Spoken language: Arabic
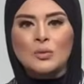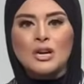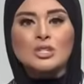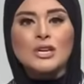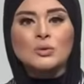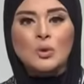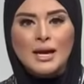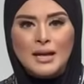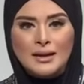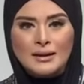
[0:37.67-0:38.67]
وعشان
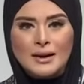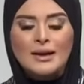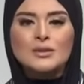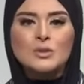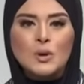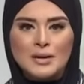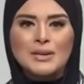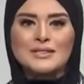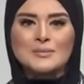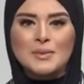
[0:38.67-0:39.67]
دعائك هيرزقك
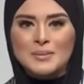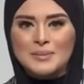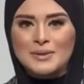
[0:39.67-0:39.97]
بالأسباب